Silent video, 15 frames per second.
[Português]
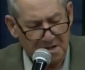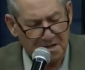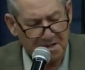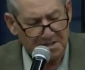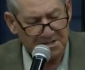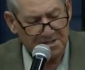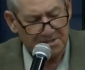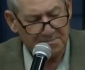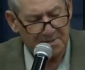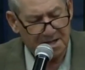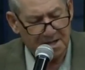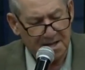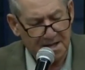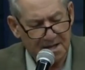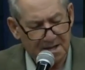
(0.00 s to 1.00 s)
de
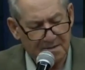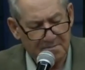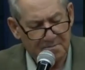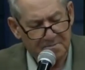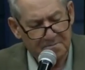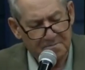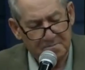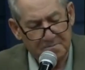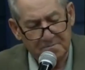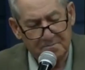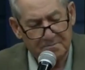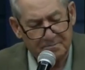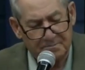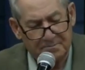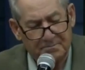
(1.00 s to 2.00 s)
maneira
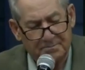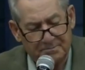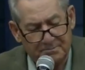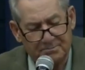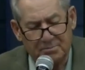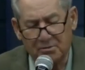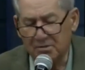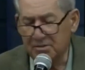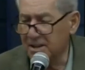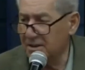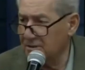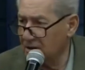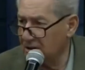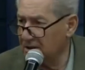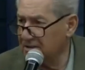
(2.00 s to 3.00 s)

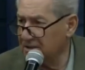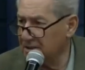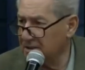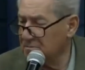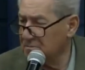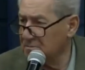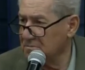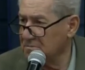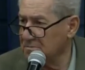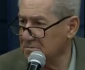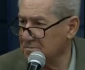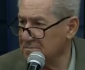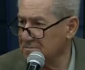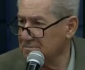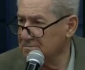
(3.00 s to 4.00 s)
poderosa
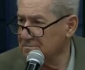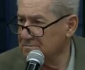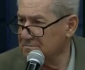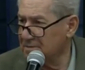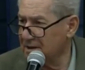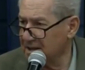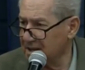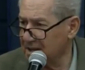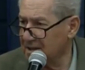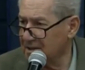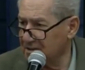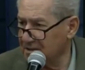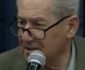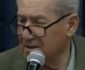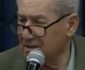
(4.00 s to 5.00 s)
para
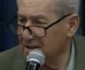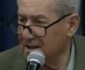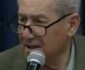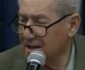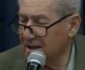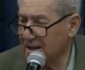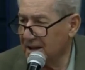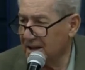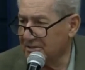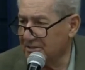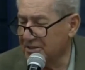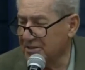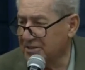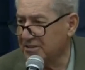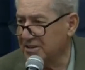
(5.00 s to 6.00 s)

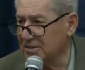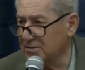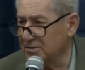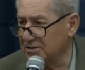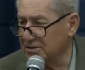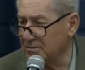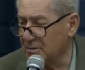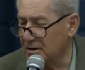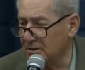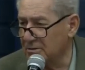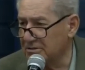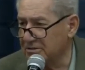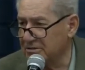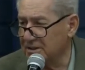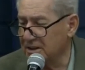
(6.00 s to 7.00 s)
assistir os
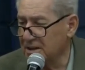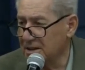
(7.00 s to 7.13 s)
irmãos